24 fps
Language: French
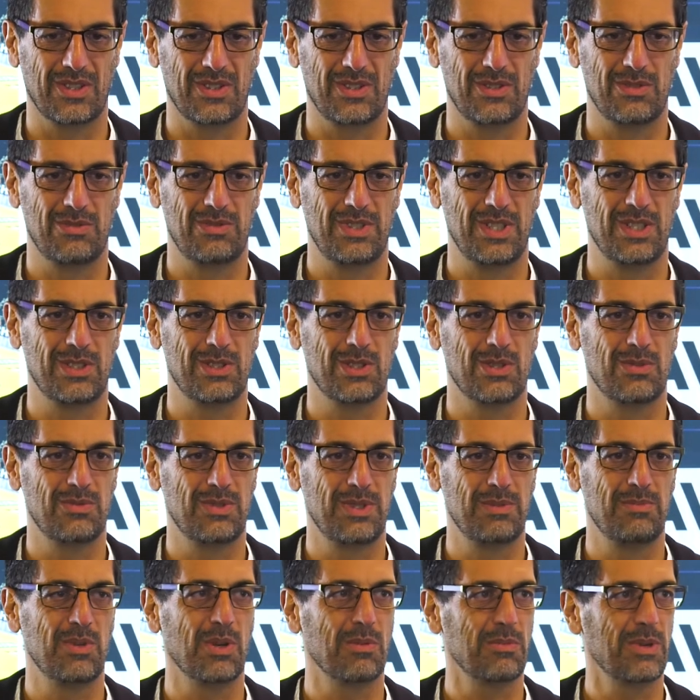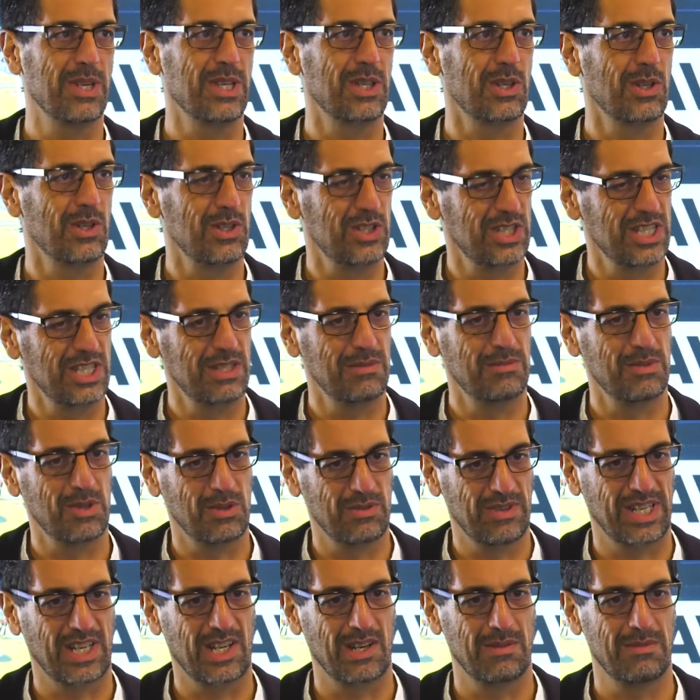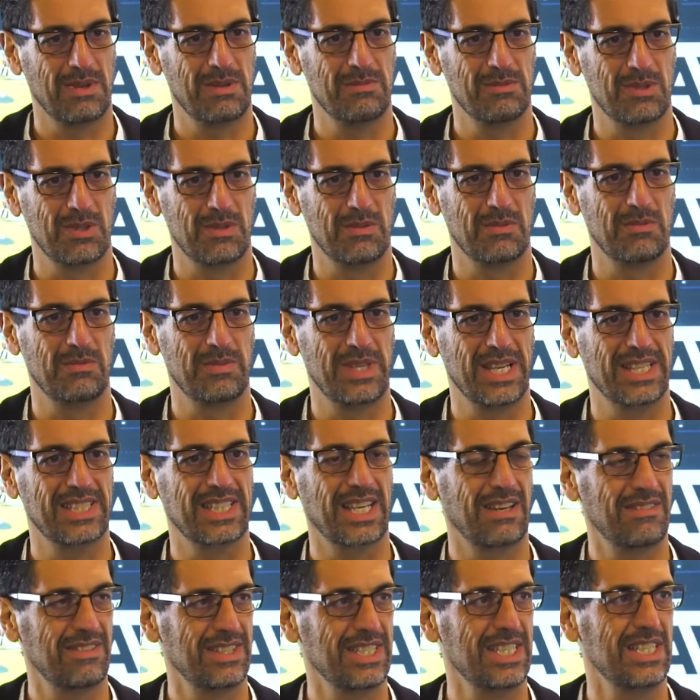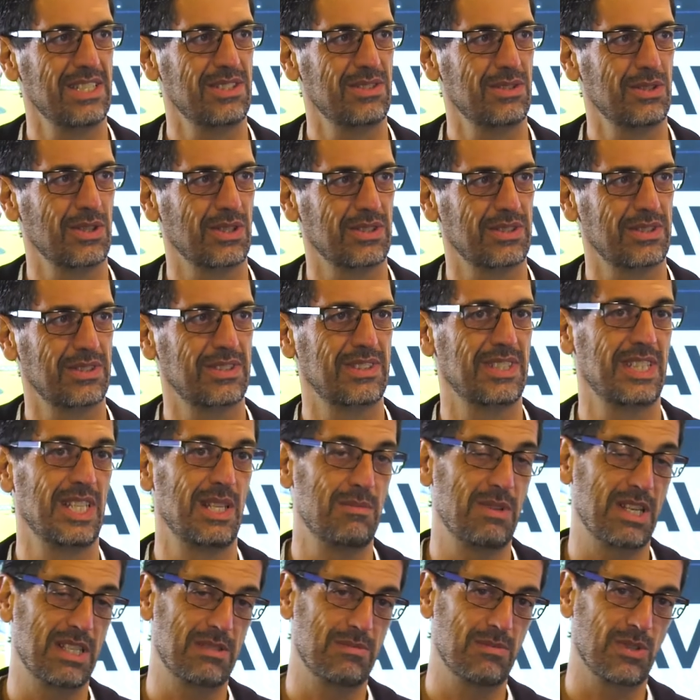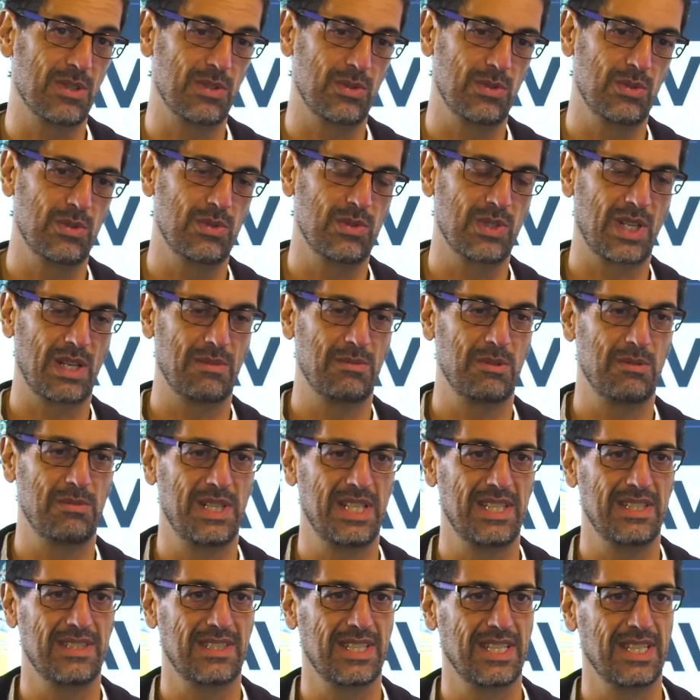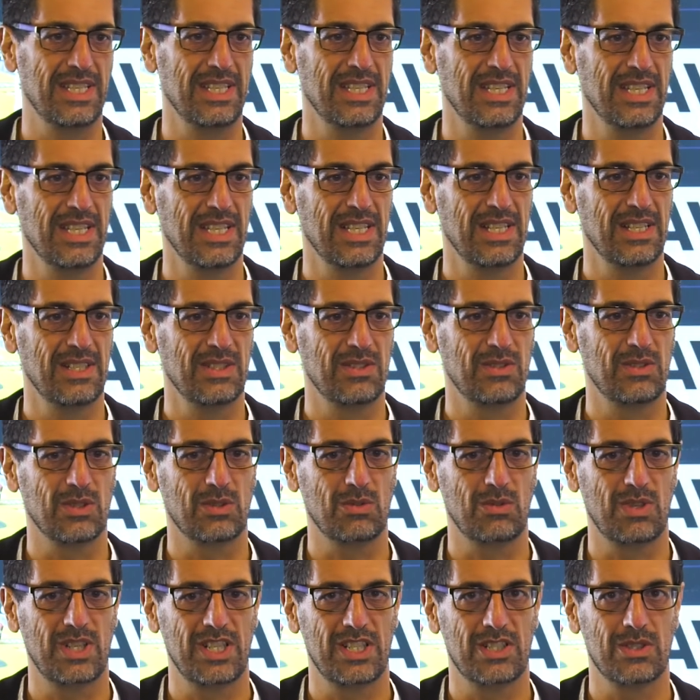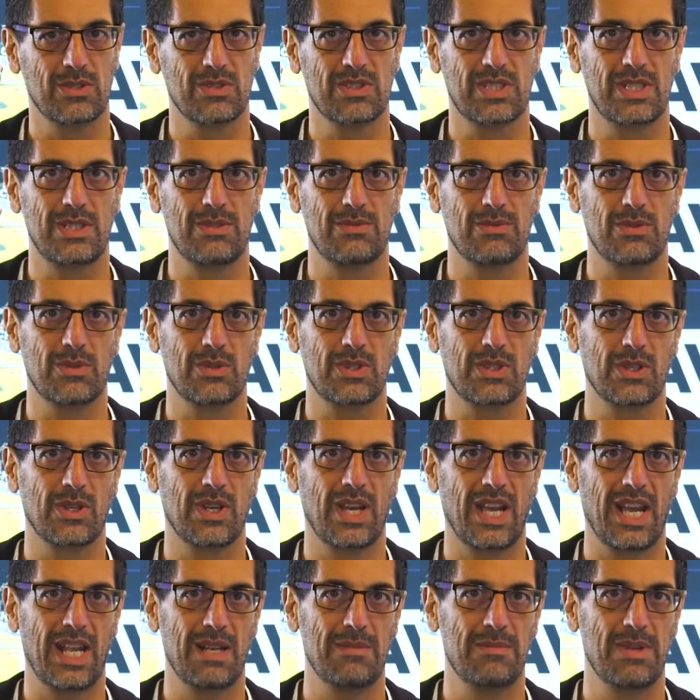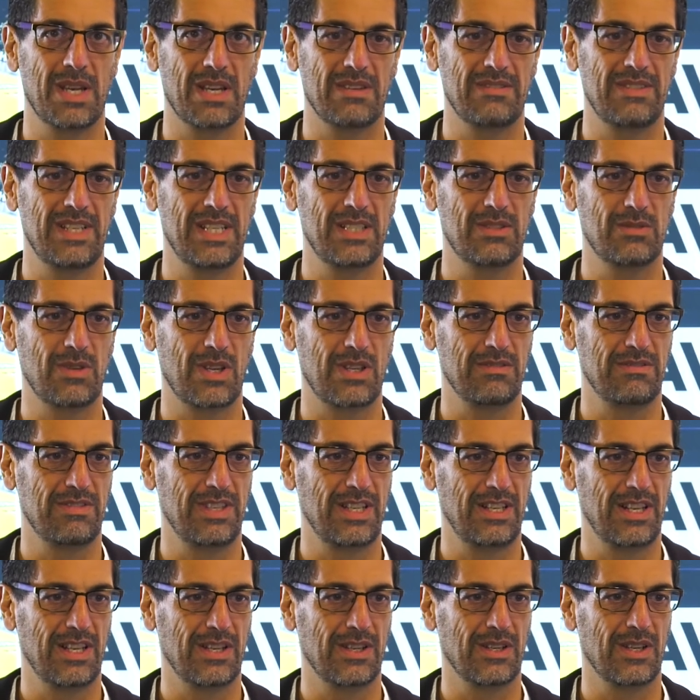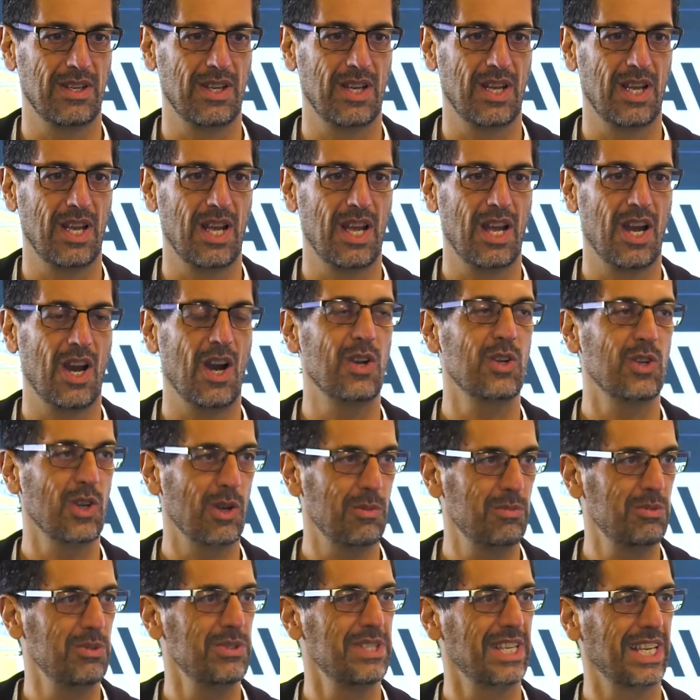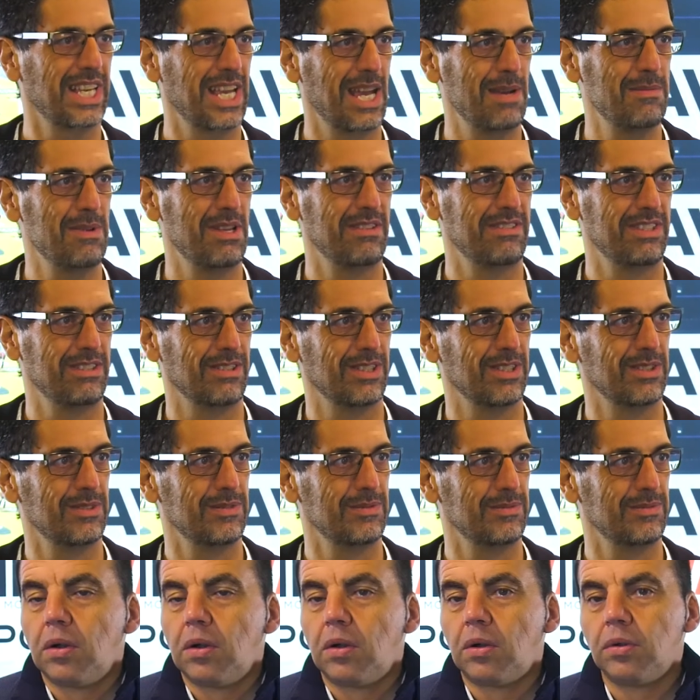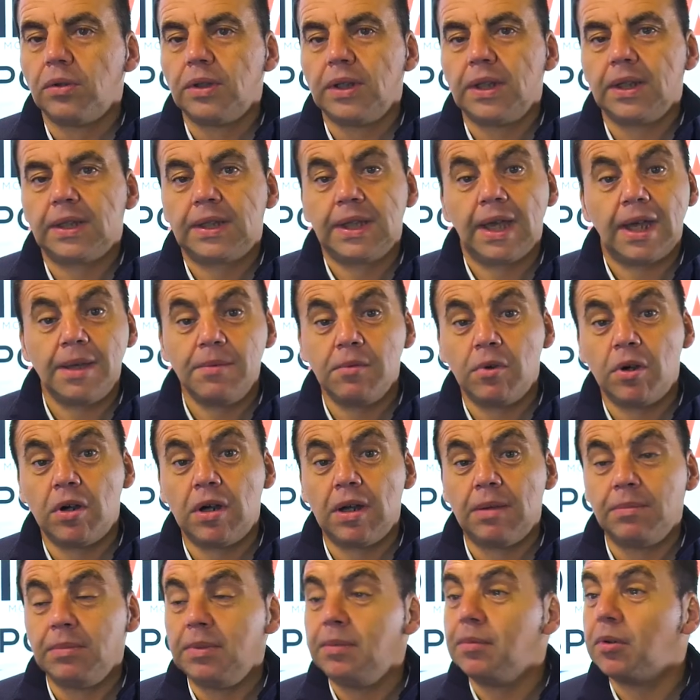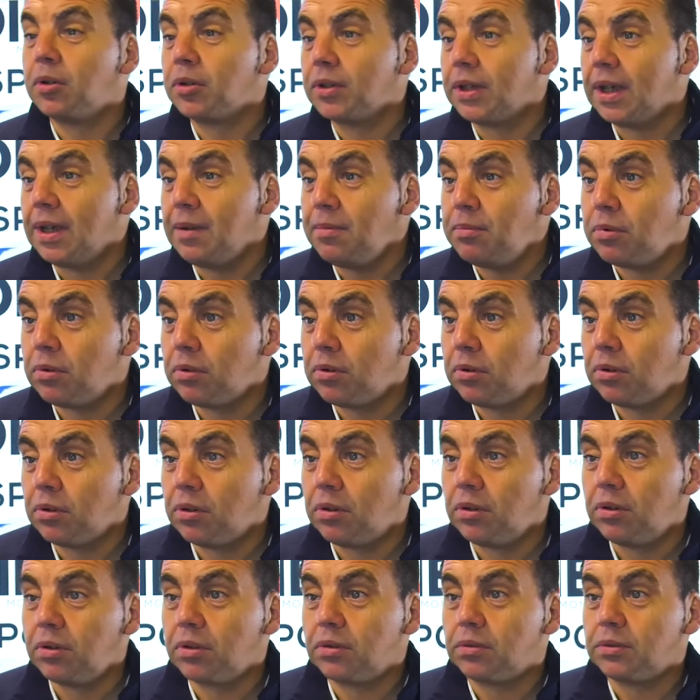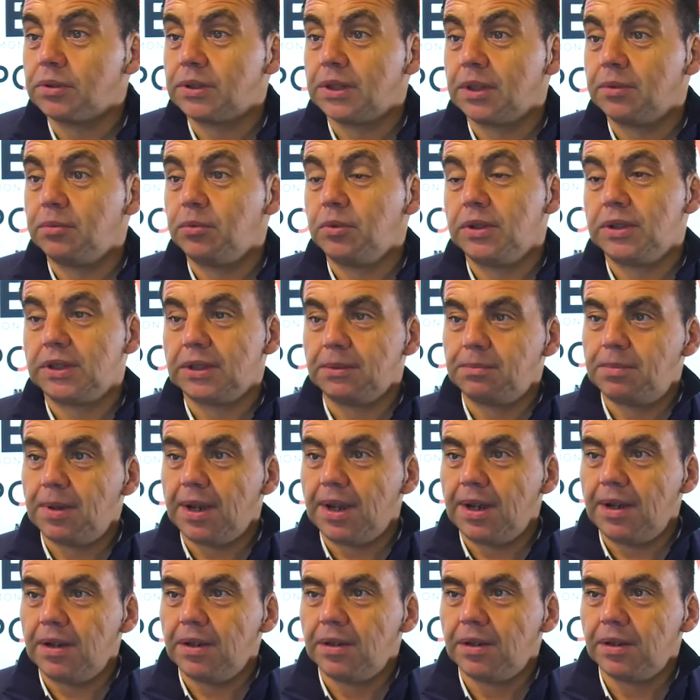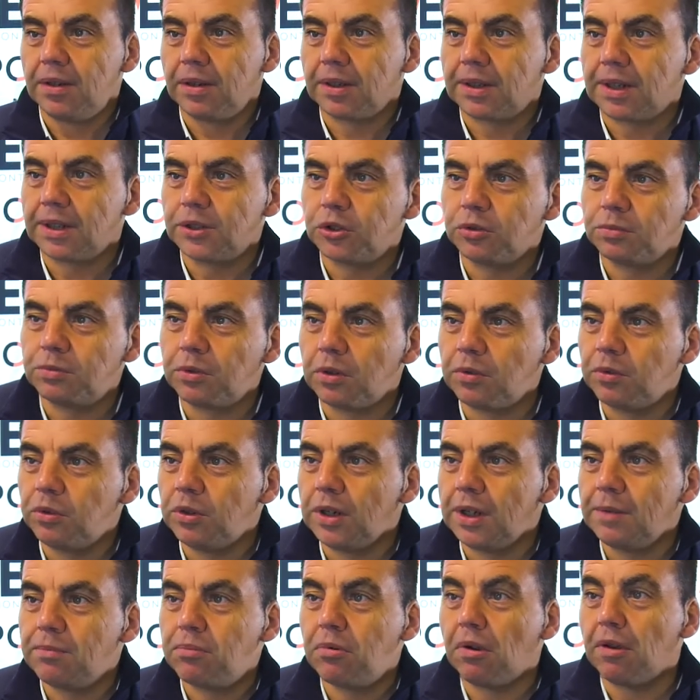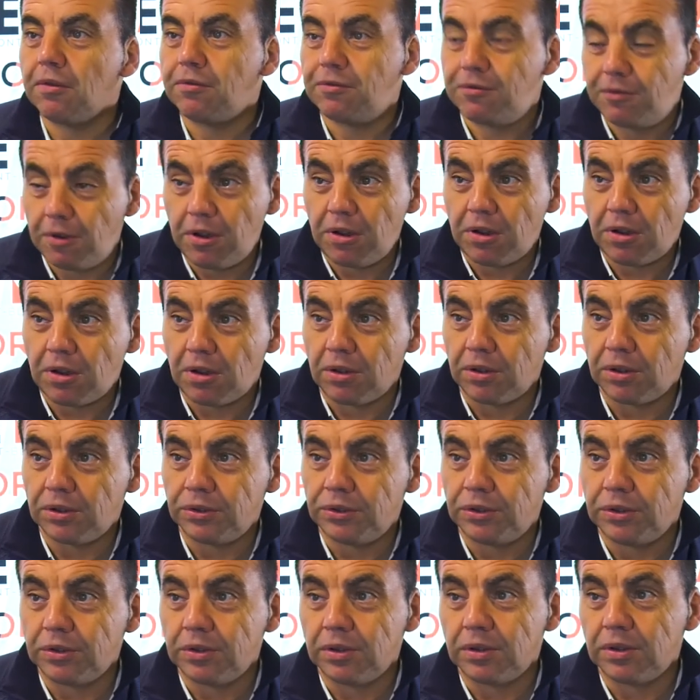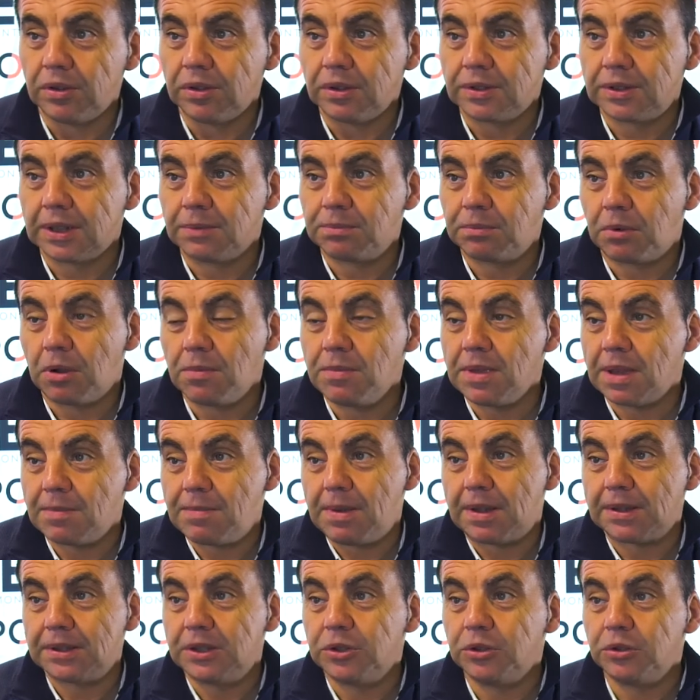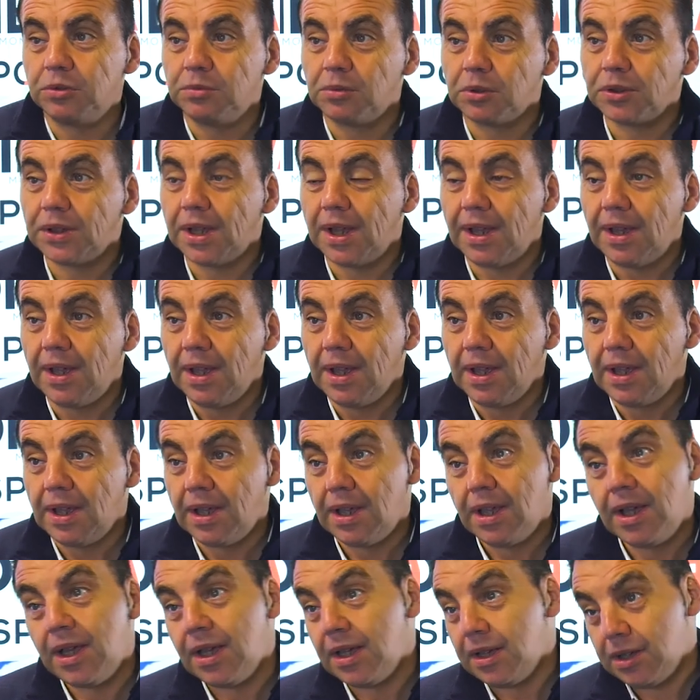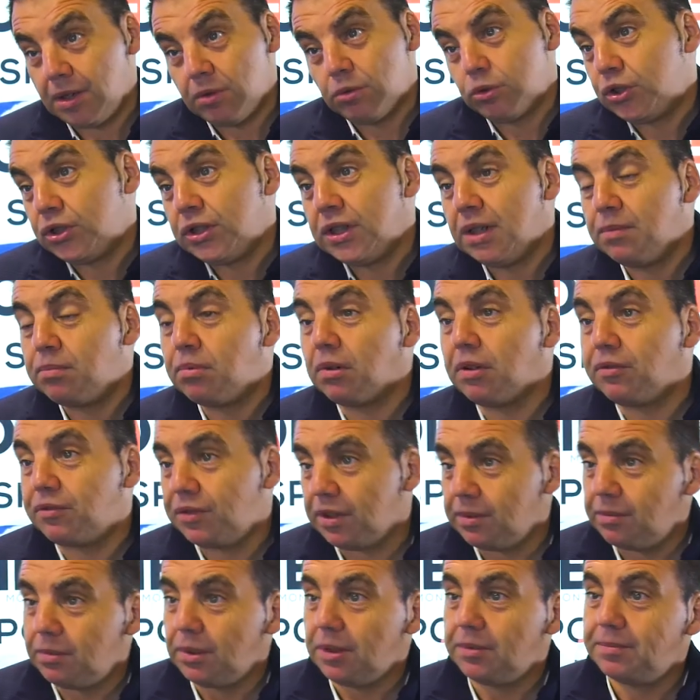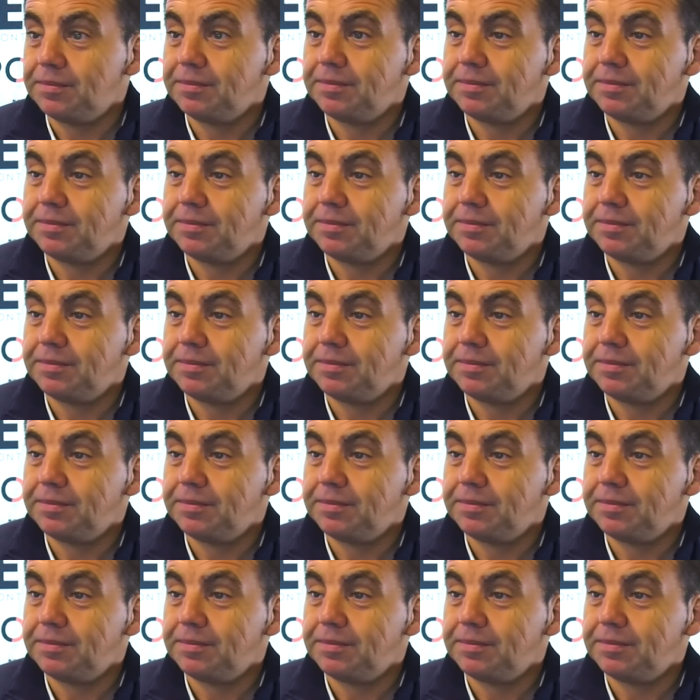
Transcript: une, philosophie purement écologique, mais on va quand même bien travailler sur ces déplacements doux, sur la mobilité, sur toutes les choses qui font que Albertville soit une ville encore plus agréable à vivre. On est carrément à mi-mandat pour le conseil municipal. Euh, quels sont pour vous les points forts de cette première partie du mandat et aussi les points faibles